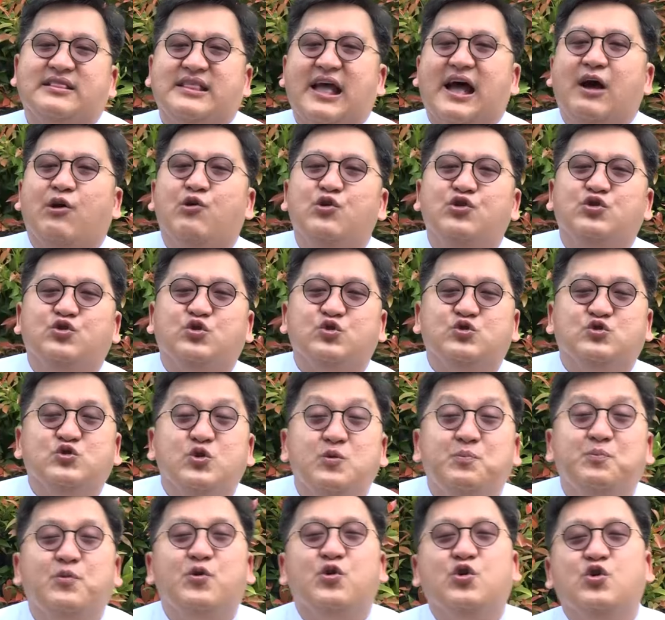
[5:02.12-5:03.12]
tahun
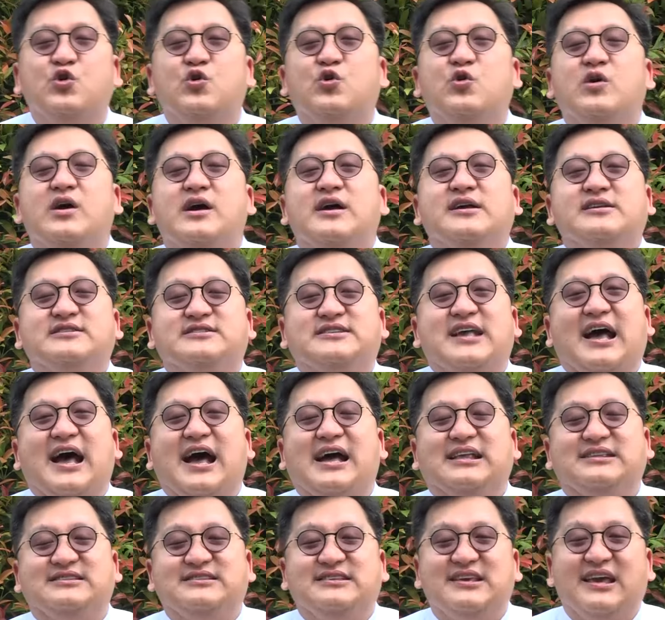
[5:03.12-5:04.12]
70
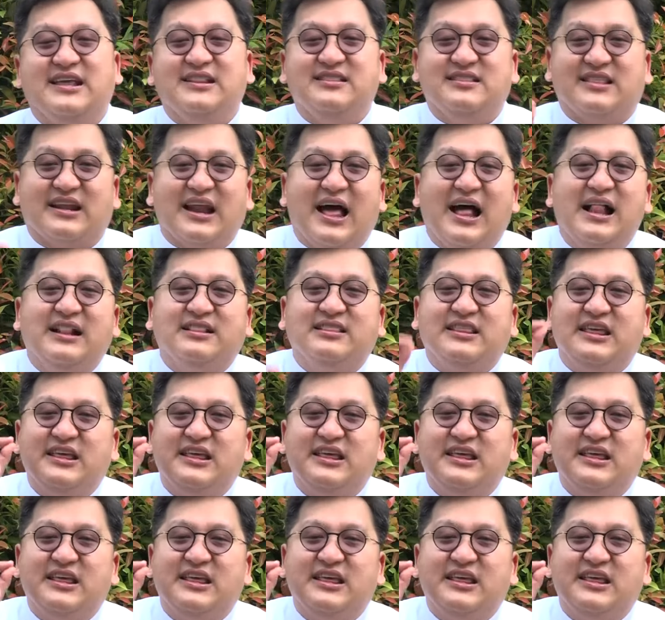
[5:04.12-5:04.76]
saat Jenderal